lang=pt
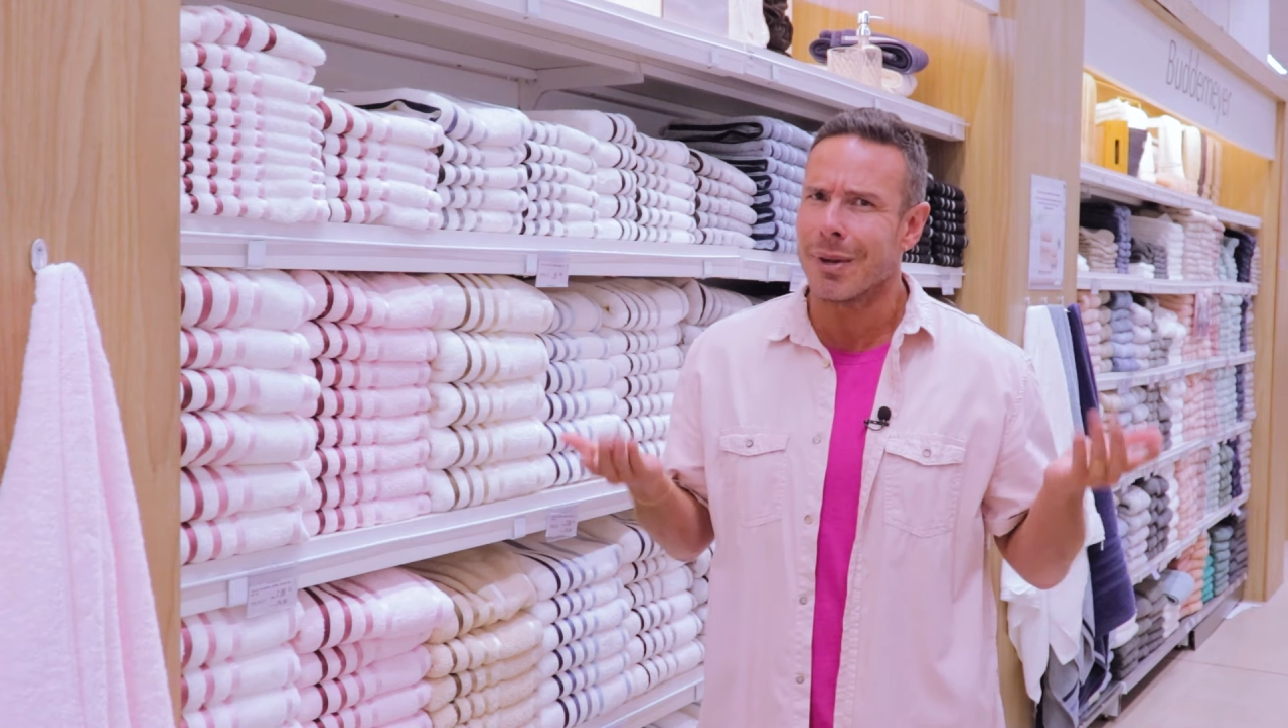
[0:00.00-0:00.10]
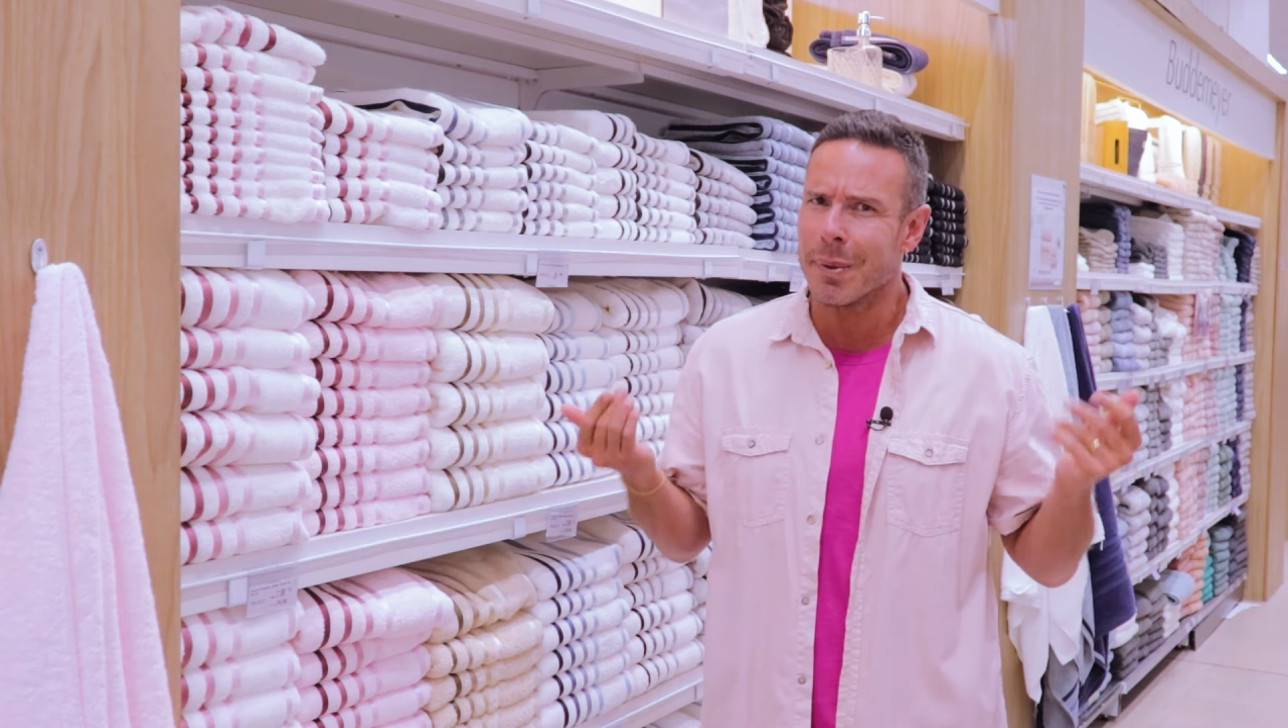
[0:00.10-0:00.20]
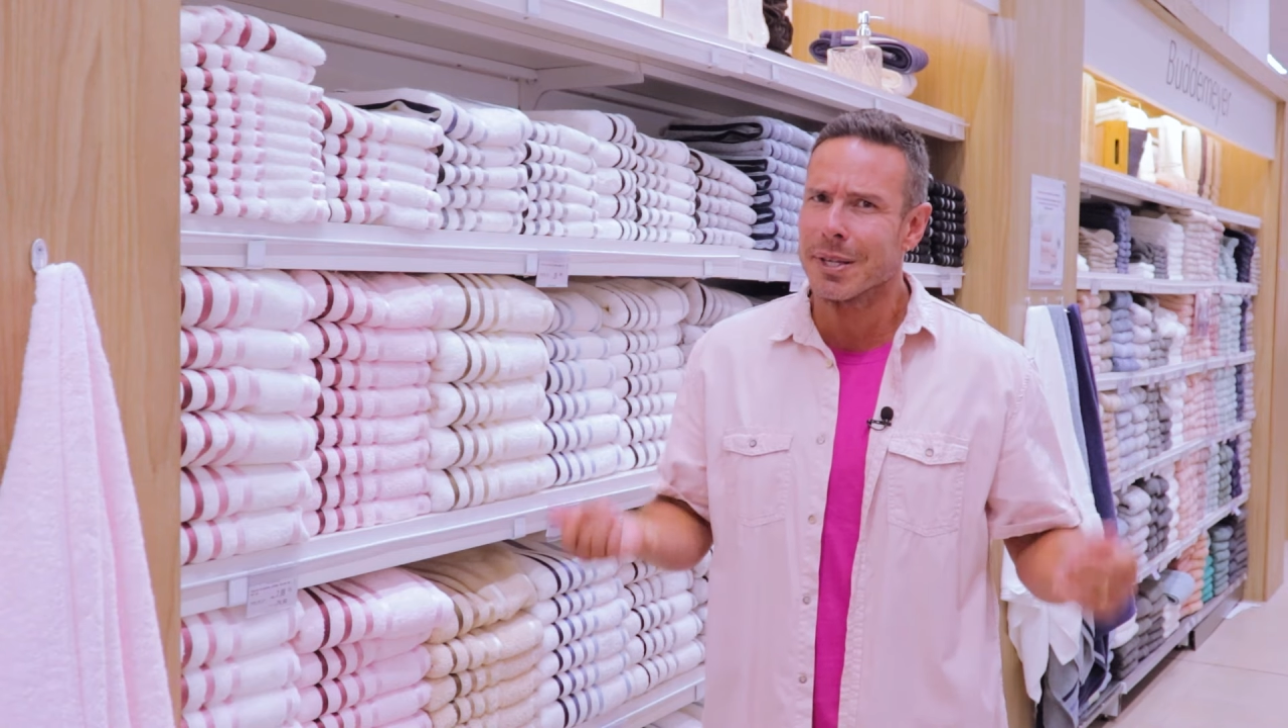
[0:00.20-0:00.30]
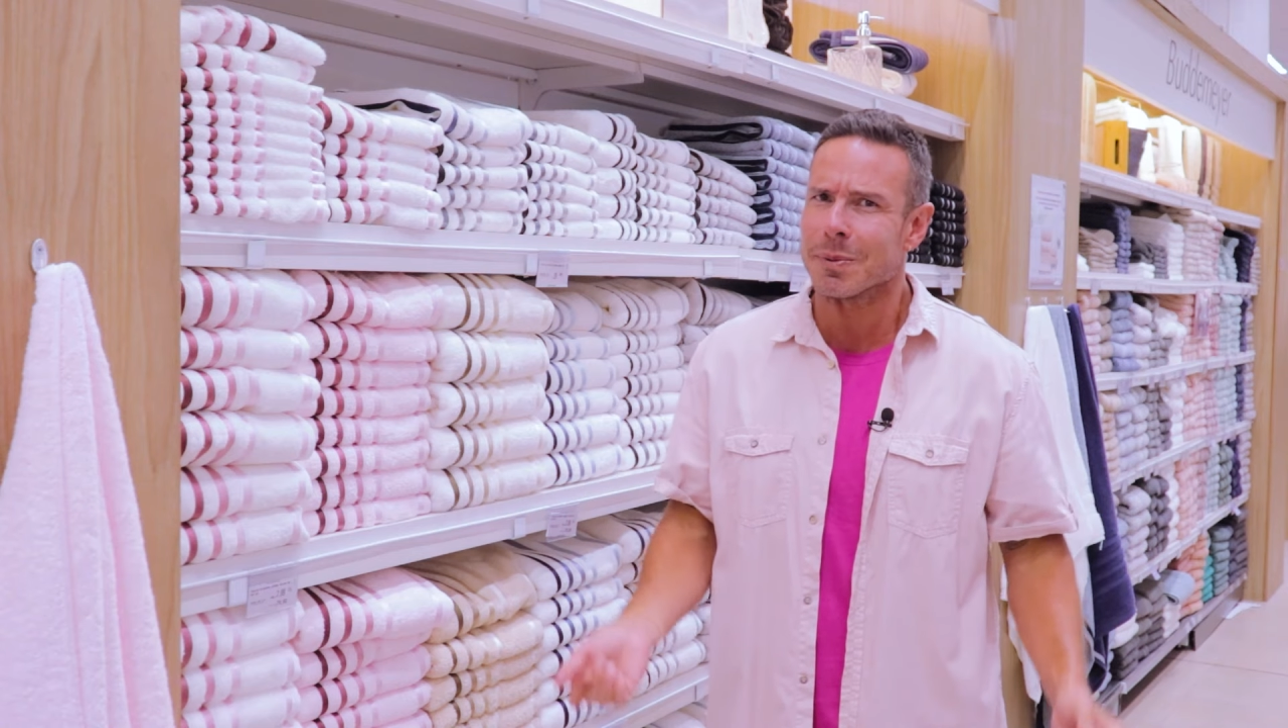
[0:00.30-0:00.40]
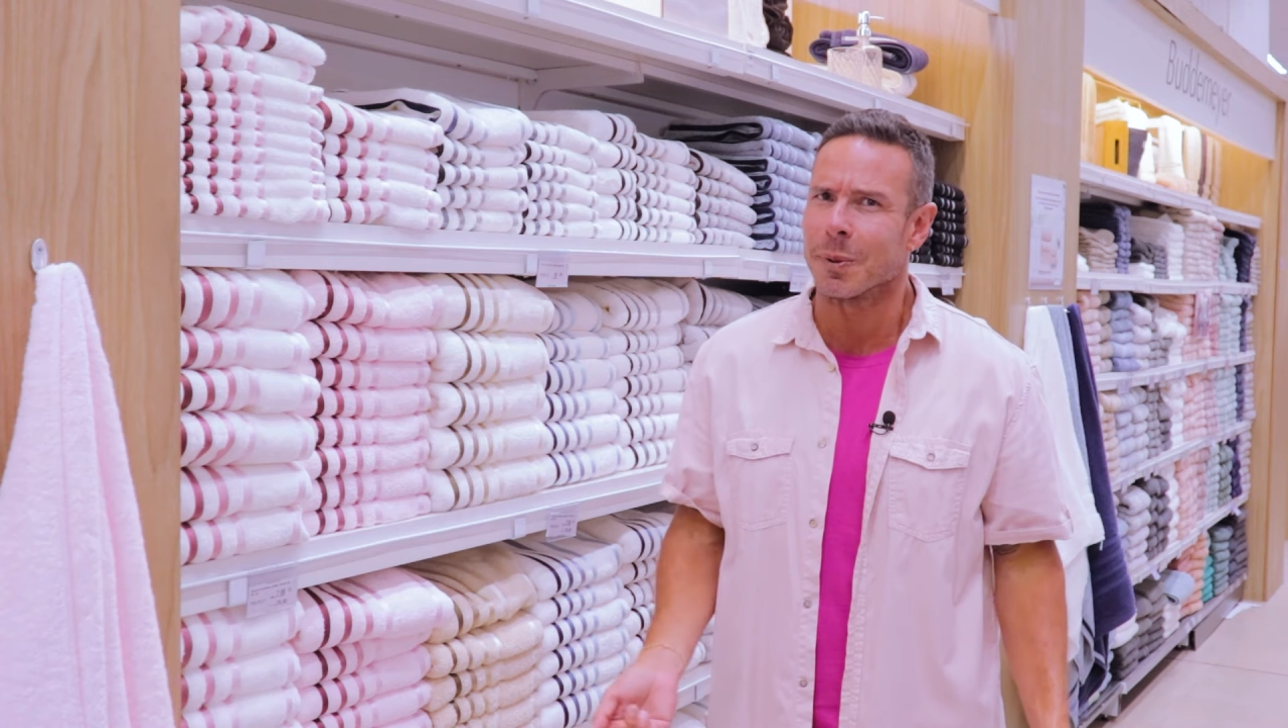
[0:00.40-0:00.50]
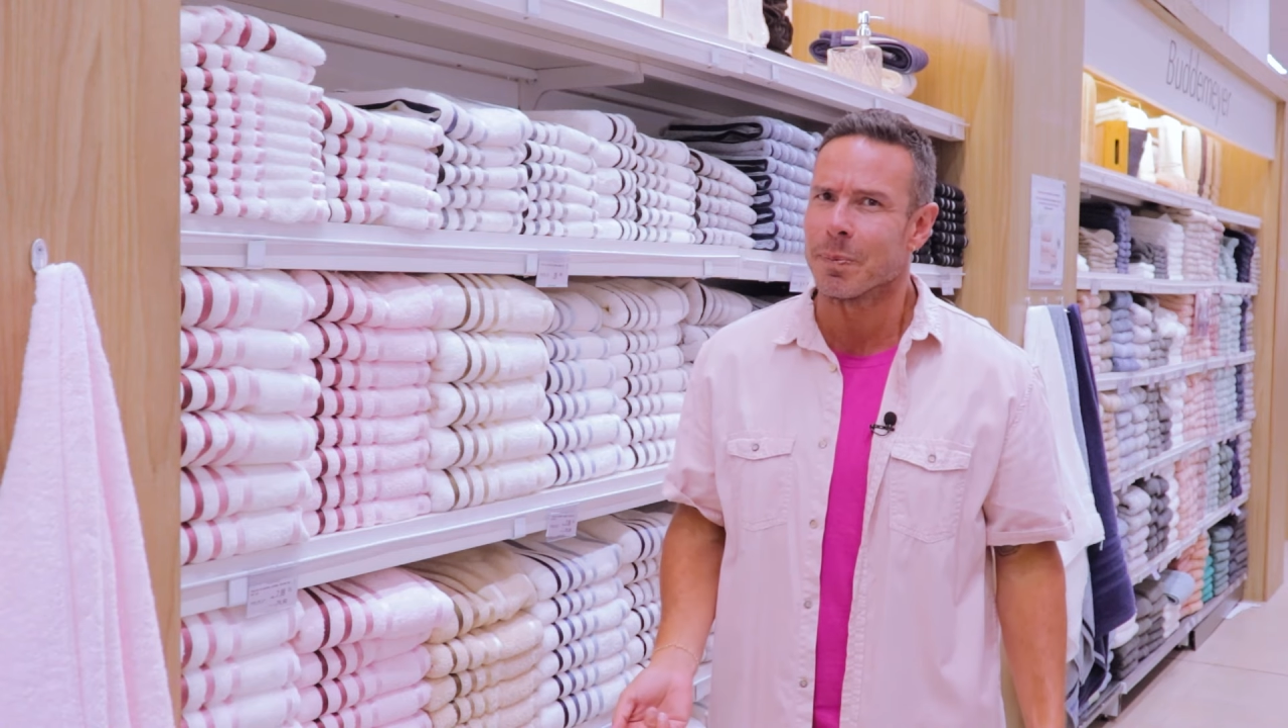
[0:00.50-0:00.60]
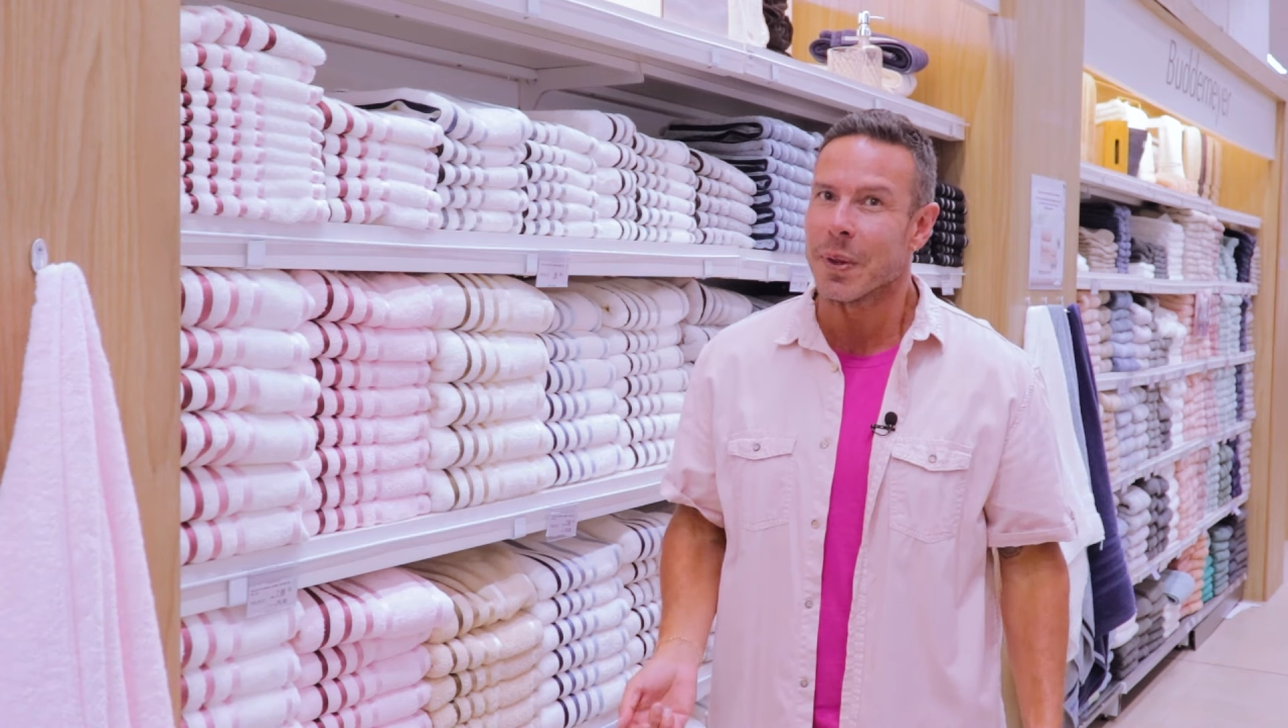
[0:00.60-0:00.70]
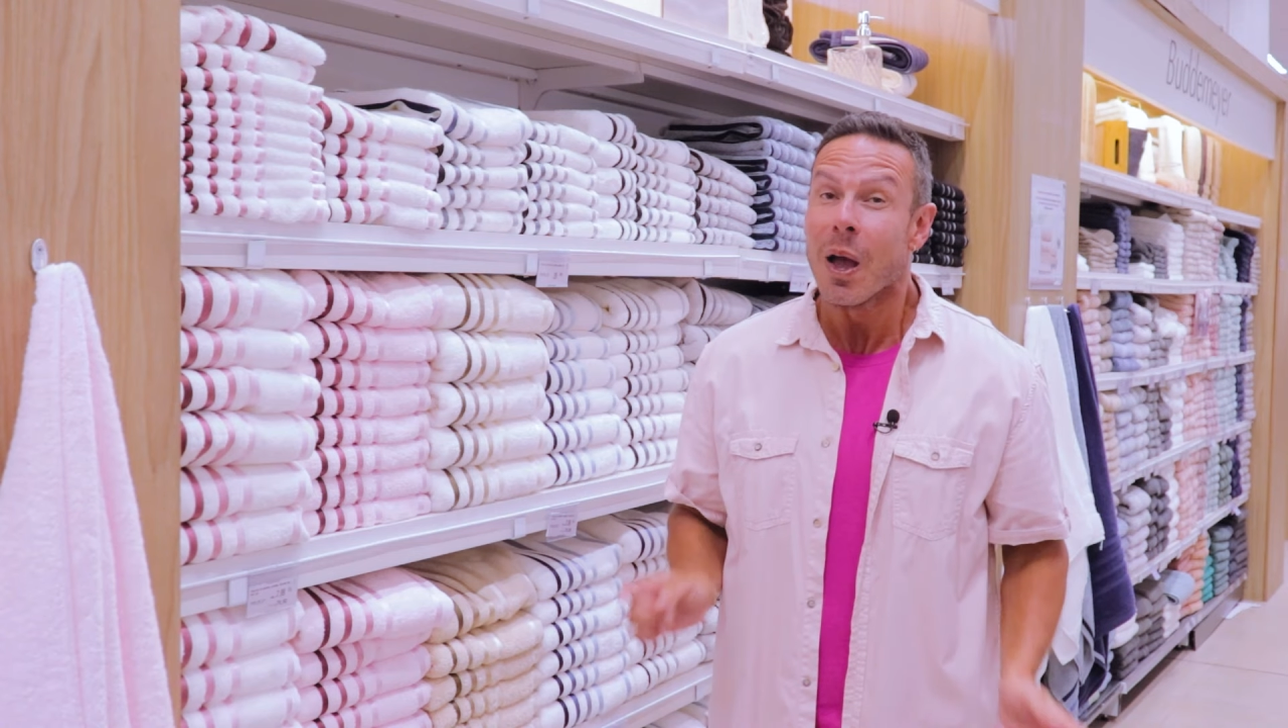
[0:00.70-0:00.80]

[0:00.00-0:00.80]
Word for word: não é mesmo?